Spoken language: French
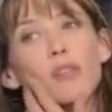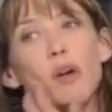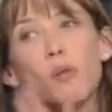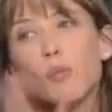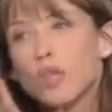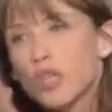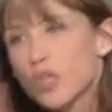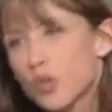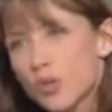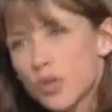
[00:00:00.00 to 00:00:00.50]

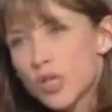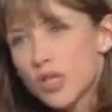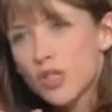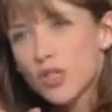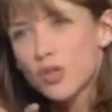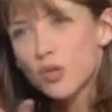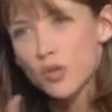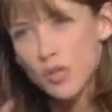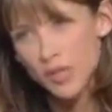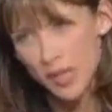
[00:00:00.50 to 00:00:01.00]
Enfin, moi, je
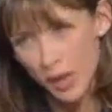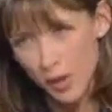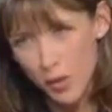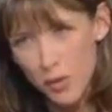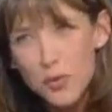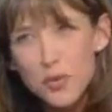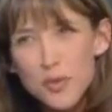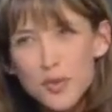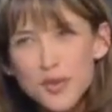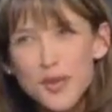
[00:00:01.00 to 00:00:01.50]
suis,
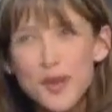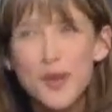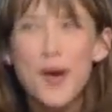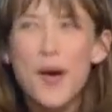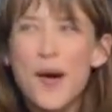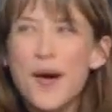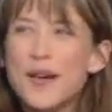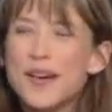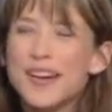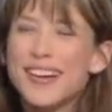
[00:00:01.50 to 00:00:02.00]
sérieuse,
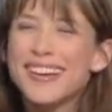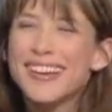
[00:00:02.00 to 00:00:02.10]
alors.